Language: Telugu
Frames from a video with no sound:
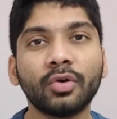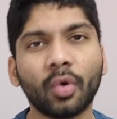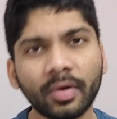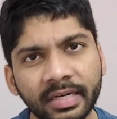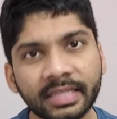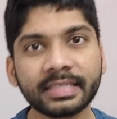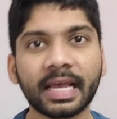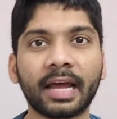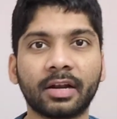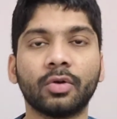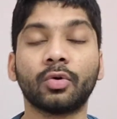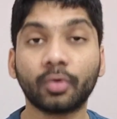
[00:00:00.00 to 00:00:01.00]

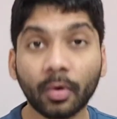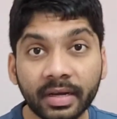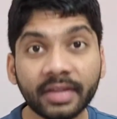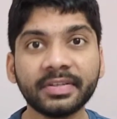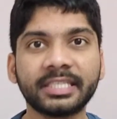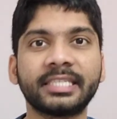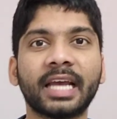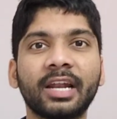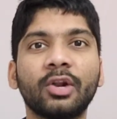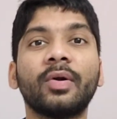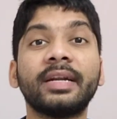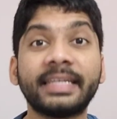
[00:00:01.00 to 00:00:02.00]
కొన్నిసార్లు కొన్ని
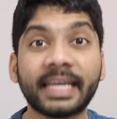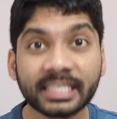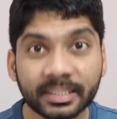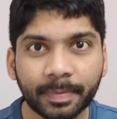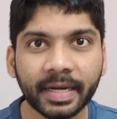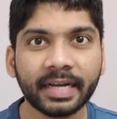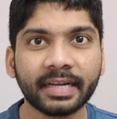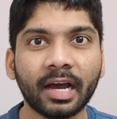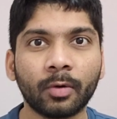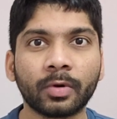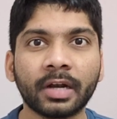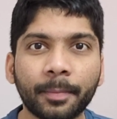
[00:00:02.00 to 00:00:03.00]
విషయాల్లో డెస్పరేట్గా
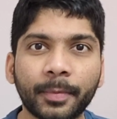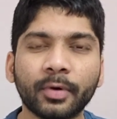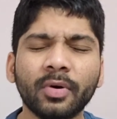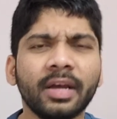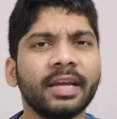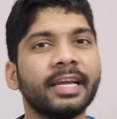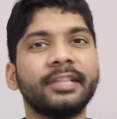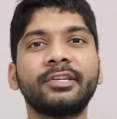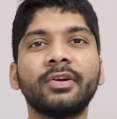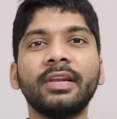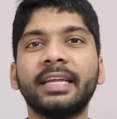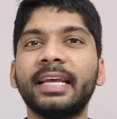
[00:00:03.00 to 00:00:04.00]
ఉన్నప్పుడు
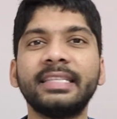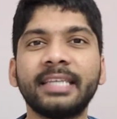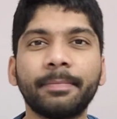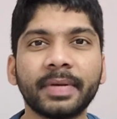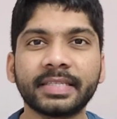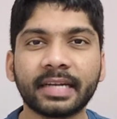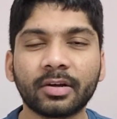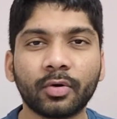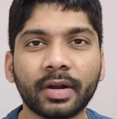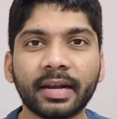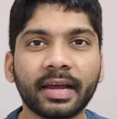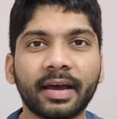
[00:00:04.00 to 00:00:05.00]
ఎదుటోళ్ళు ఏది చెప్పేసినా
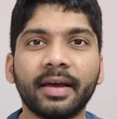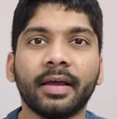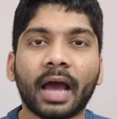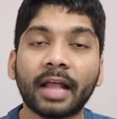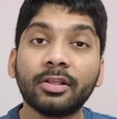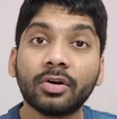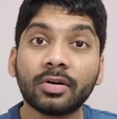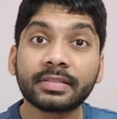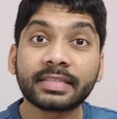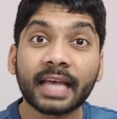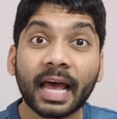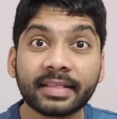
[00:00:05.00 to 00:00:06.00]
కూడా అందులో
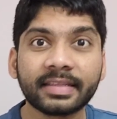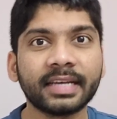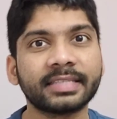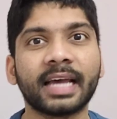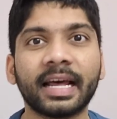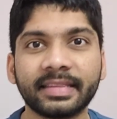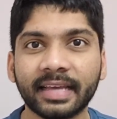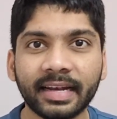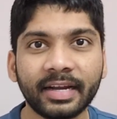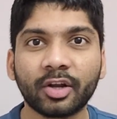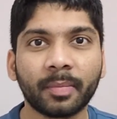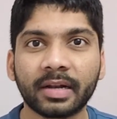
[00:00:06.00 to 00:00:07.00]
సాధ్య సాధ్యాలు
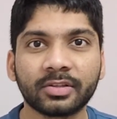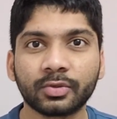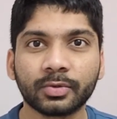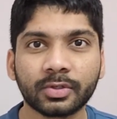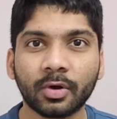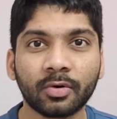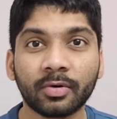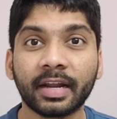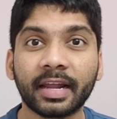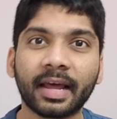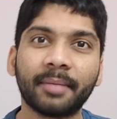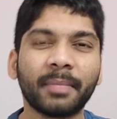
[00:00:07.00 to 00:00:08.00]
ఏంటో మనం
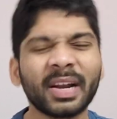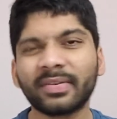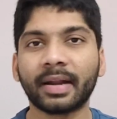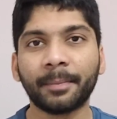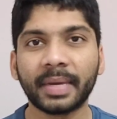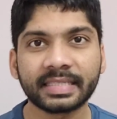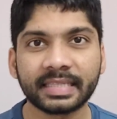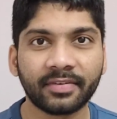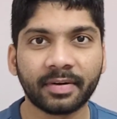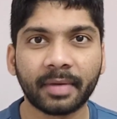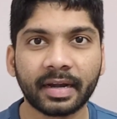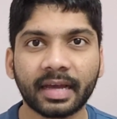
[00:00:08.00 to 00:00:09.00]
చూసుకోకుండా మనం
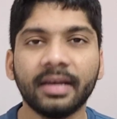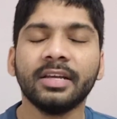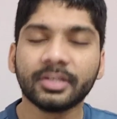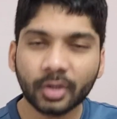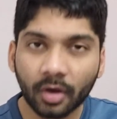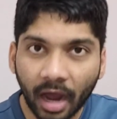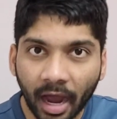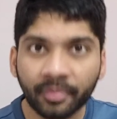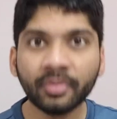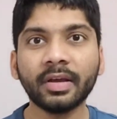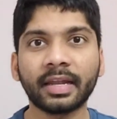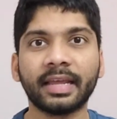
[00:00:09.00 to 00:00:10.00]
నమ్మేస్తామన్నమాట సో
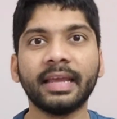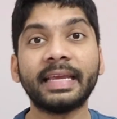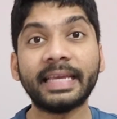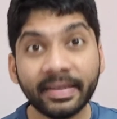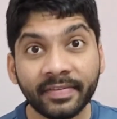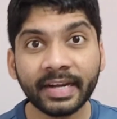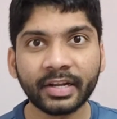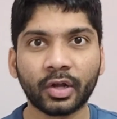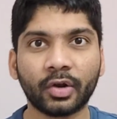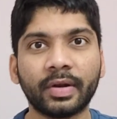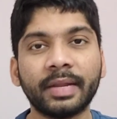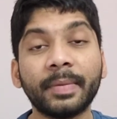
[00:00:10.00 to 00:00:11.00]
అందుకనే ఈ
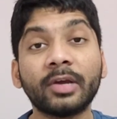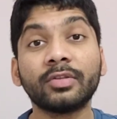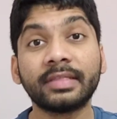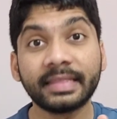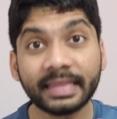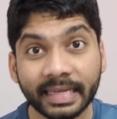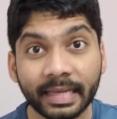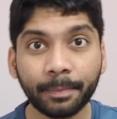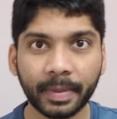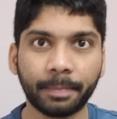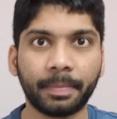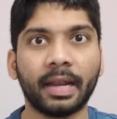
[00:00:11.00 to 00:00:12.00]
వీడియోలోని మీకు త్రీ
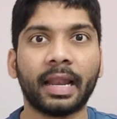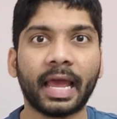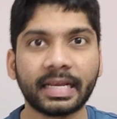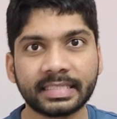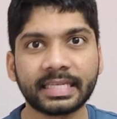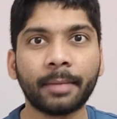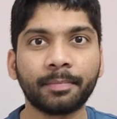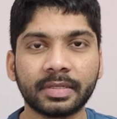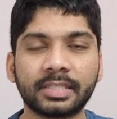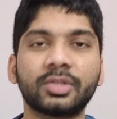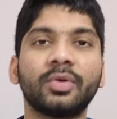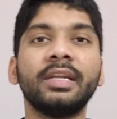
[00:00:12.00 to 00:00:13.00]
పీపుల్
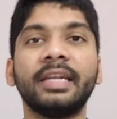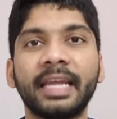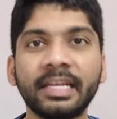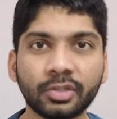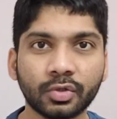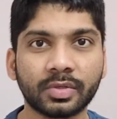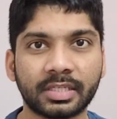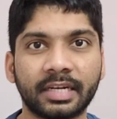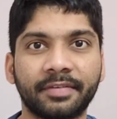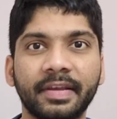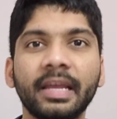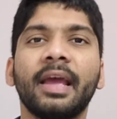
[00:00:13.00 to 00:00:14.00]
ఎగ్జాంపుల్స్తోని నేను
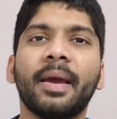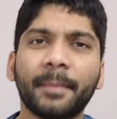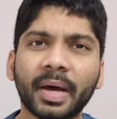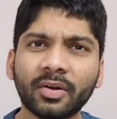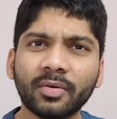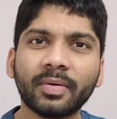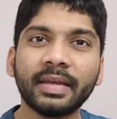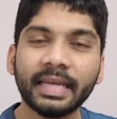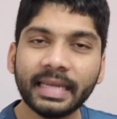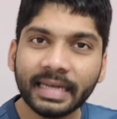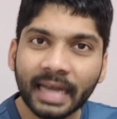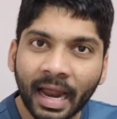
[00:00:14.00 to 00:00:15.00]
చూసినవి మనం
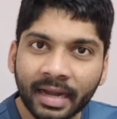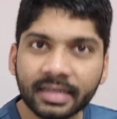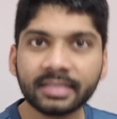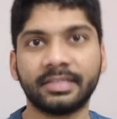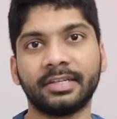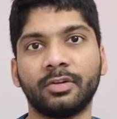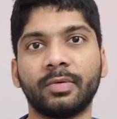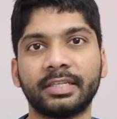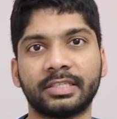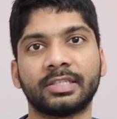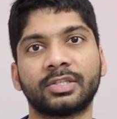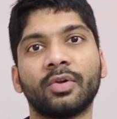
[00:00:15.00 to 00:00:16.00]
ఇలాంటి
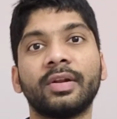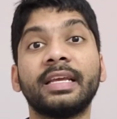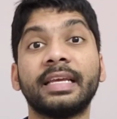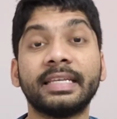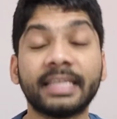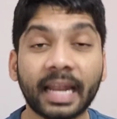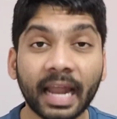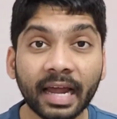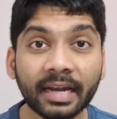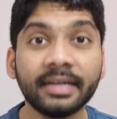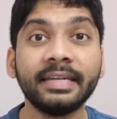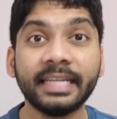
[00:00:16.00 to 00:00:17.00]
సిట్యువేషన్స్లోని ఎలా
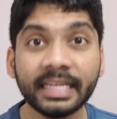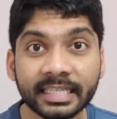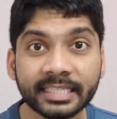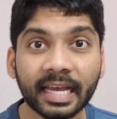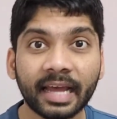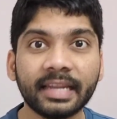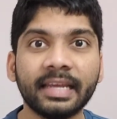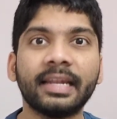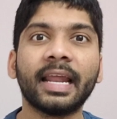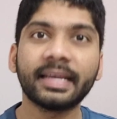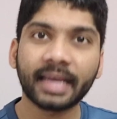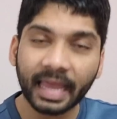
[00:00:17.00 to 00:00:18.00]
డీల్ చేయాలి
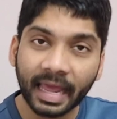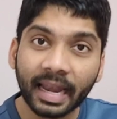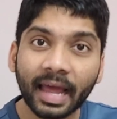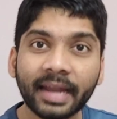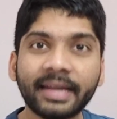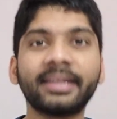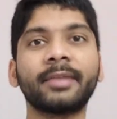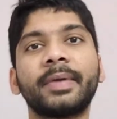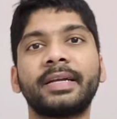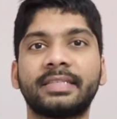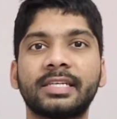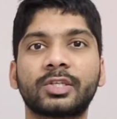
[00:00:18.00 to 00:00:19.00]
లైక్ ఎలా
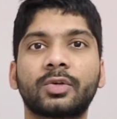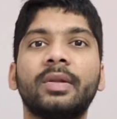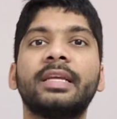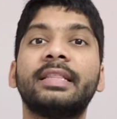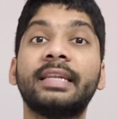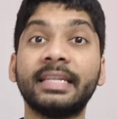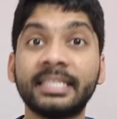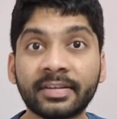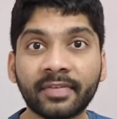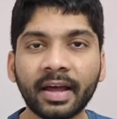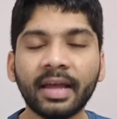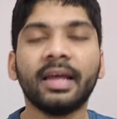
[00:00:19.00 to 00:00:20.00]
ఇంటర్ప్రెట్ చేసుకోవాలి ఇది
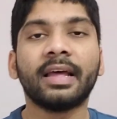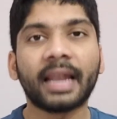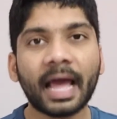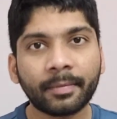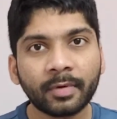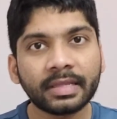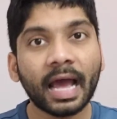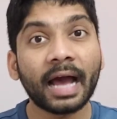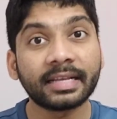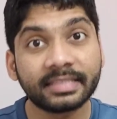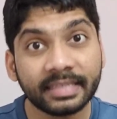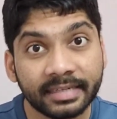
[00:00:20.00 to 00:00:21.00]
నిజమా లేకపోతే
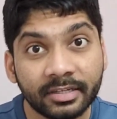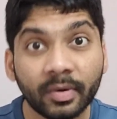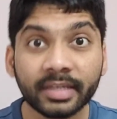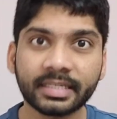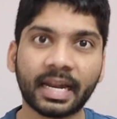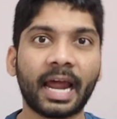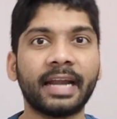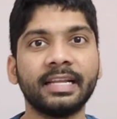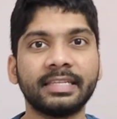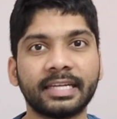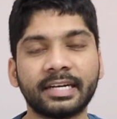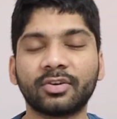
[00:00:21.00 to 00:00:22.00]
ఆ సిట్యువేషన్
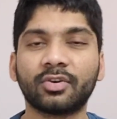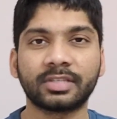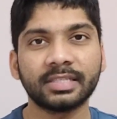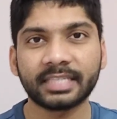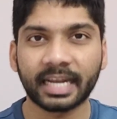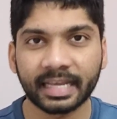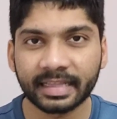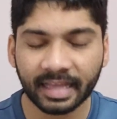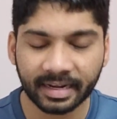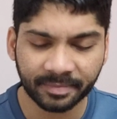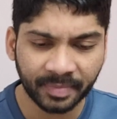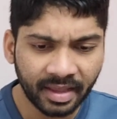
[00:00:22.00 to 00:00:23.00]
హ్యాండిల్ చేయడం కోసం
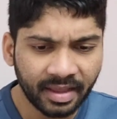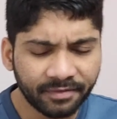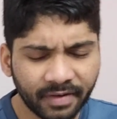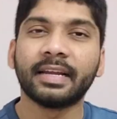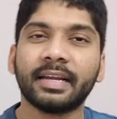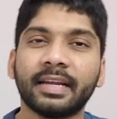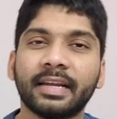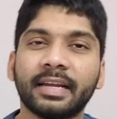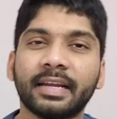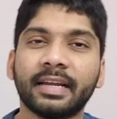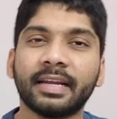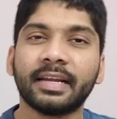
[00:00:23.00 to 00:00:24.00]
జరిగిందని ఫస్ట్
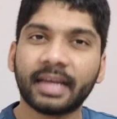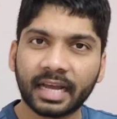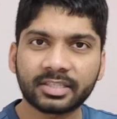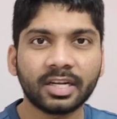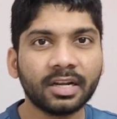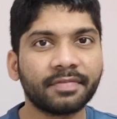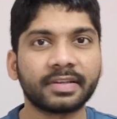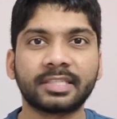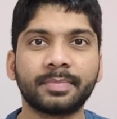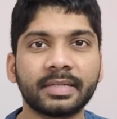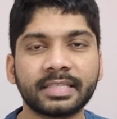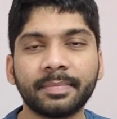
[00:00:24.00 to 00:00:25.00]
పర్సన్ యాక్చువల్గా
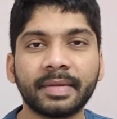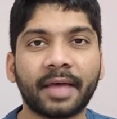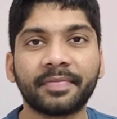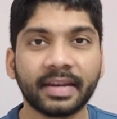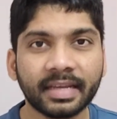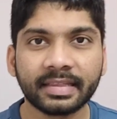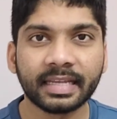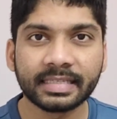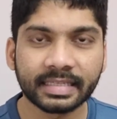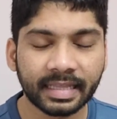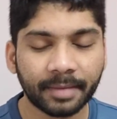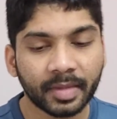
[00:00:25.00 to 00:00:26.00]
ఫస్ట్ పర్సన్ మీ అందరికీ
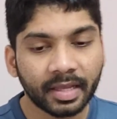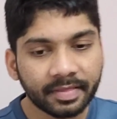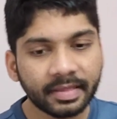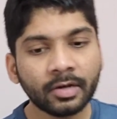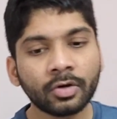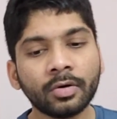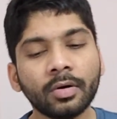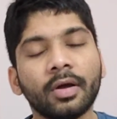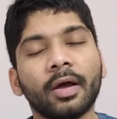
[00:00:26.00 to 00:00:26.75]
తెలిసిందే తిను